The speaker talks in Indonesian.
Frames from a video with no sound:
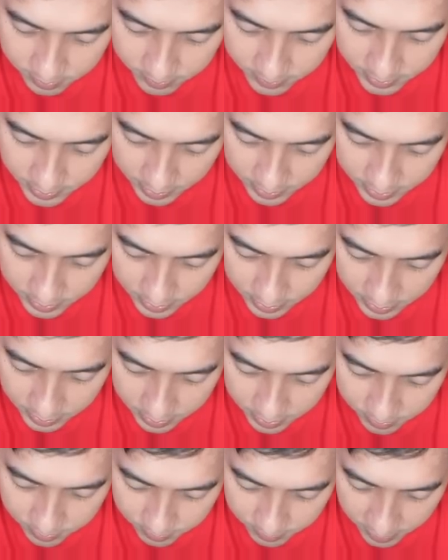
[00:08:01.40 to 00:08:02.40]
bisa sih ini.
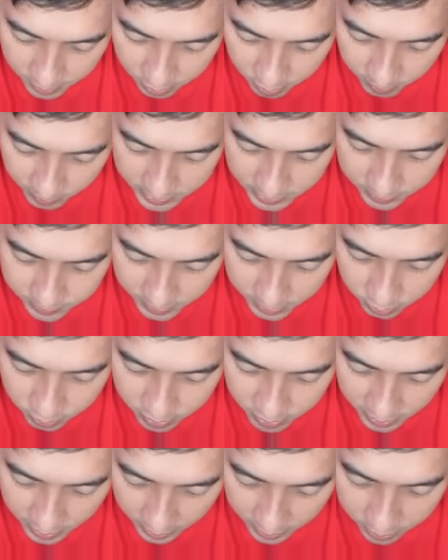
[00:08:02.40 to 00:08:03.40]
Mino gue masih sempat
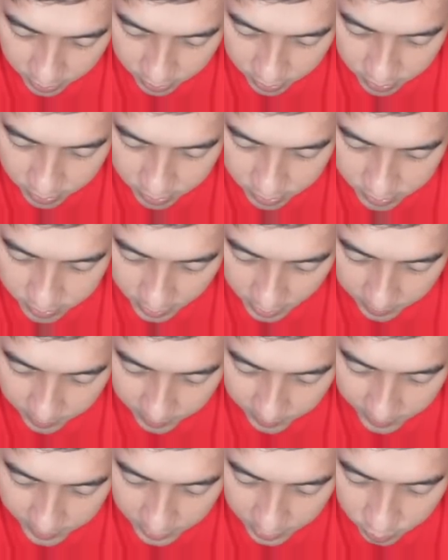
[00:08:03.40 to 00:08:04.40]
ulti ayo Jangan sampai
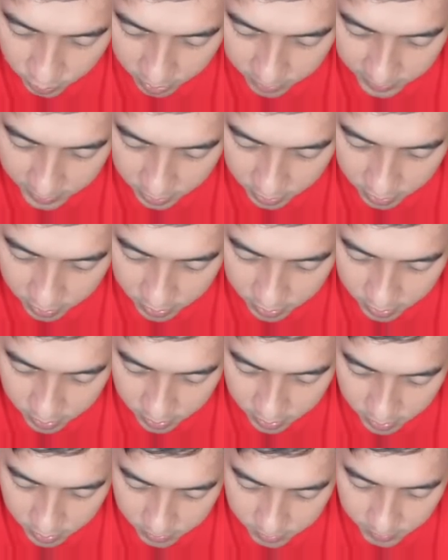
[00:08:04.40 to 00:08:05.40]
mati duluan Mino
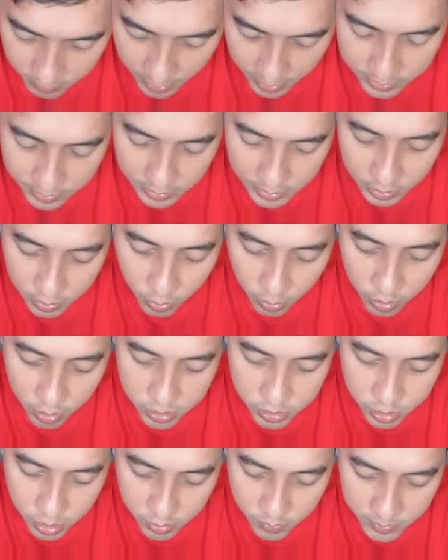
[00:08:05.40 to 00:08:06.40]
Mati
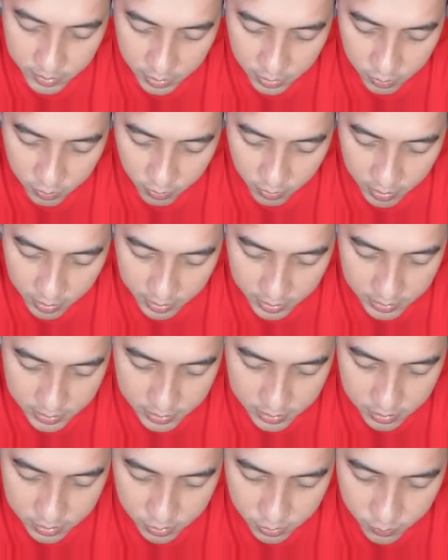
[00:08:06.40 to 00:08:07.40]
konyol Mino gue guys
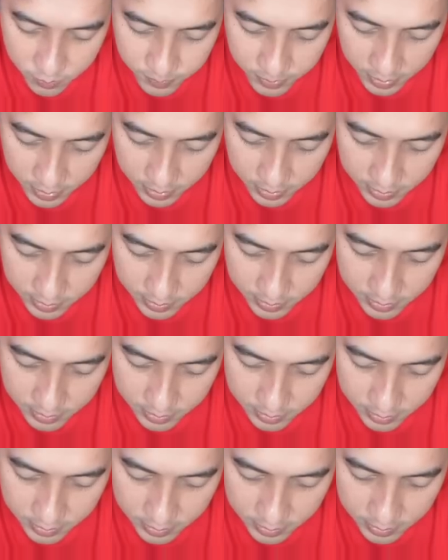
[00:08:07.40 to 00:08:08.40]
Sumpah
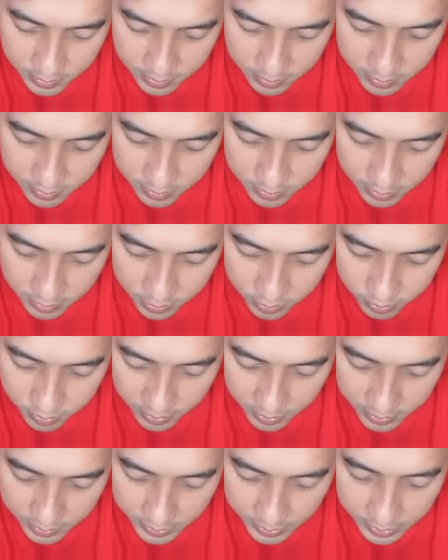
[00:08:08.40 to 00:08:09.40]
Ayo
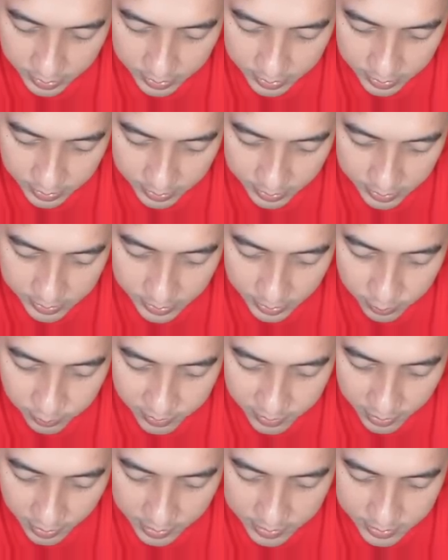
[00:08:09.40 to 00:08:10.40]
Iritel Ini Iritel
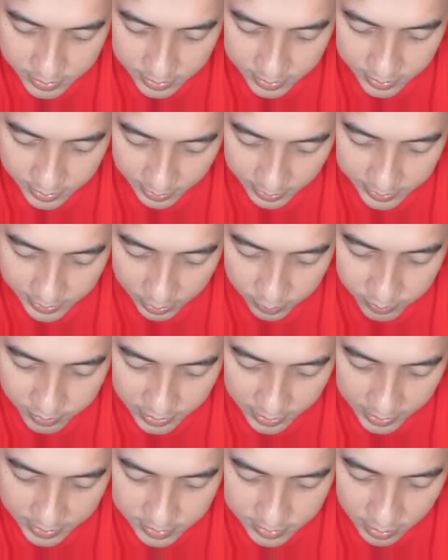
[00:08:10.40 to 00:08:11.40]
Witras Ini Iritel
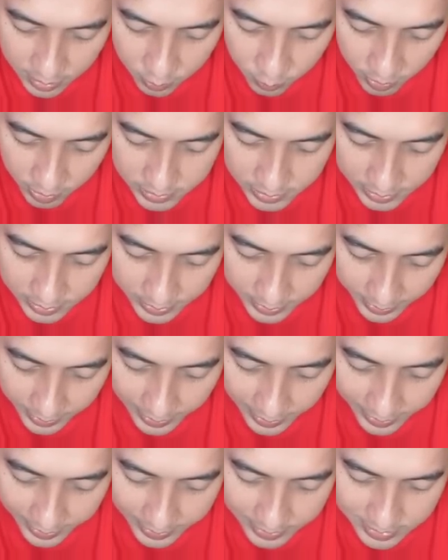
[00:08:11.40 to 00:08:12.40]
Witras Kekuatan
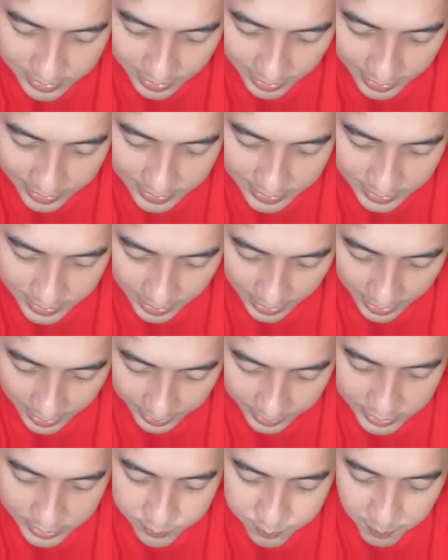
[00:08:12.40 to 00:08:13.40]
DHS
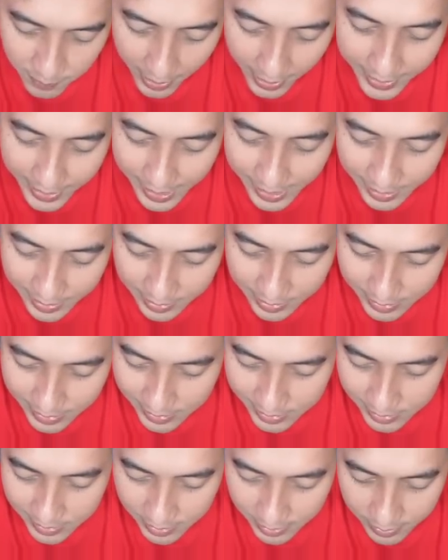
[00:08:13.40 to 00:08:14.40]
Kadia
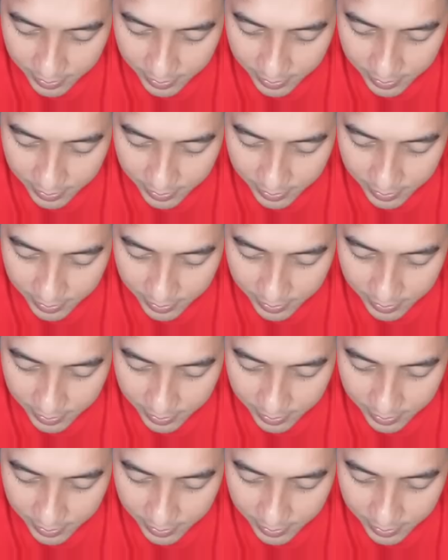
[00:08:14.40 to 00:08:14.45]
Inspire